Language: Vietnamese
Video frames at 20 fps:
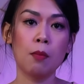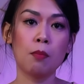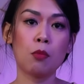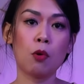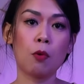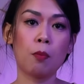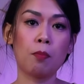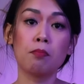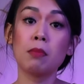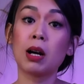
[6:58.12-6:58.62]

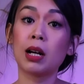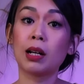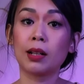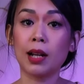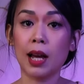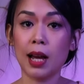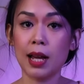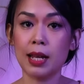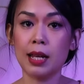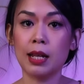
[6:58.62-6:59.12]
một bậc
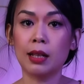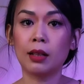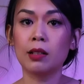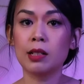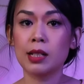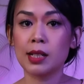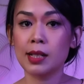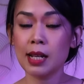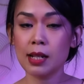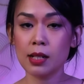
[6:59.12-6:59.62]
thầy
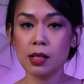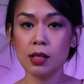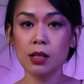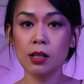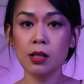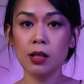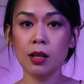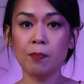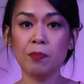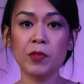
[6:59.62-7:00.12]
từ xa
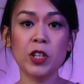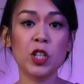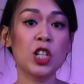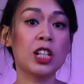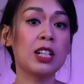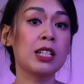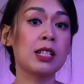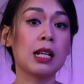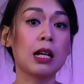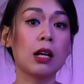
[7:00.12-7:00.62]
xưa,
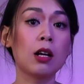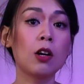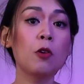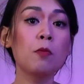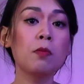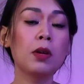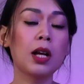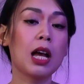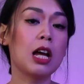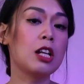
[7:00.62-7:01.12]
cho nên sẽ
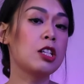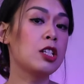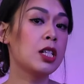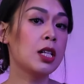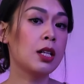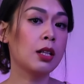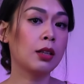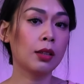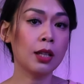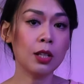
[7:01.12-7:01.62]
không kể
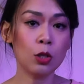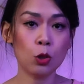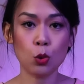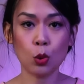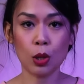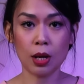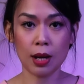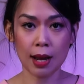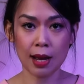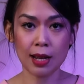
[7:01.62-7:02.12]
chi tiết
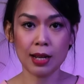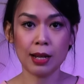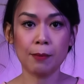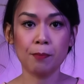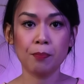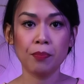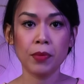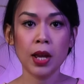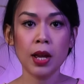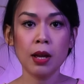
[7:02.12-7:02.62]
chuyện này,
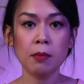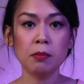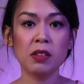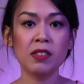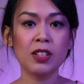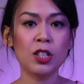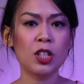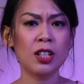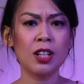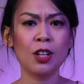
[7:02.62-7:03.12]

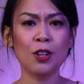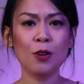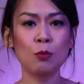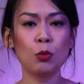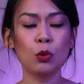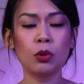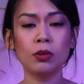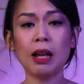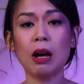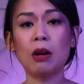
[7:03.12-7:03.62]
bởi vì Jennie
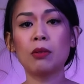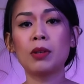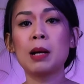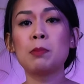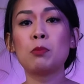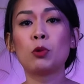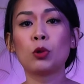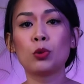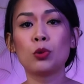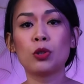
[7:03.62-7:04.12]
không muốn tạo ra
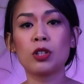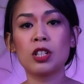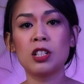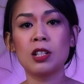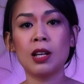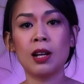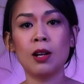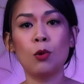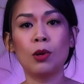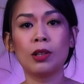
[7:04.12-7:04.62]
một cuộc
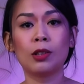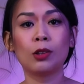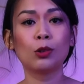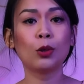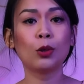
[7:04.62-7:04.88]
tranh luận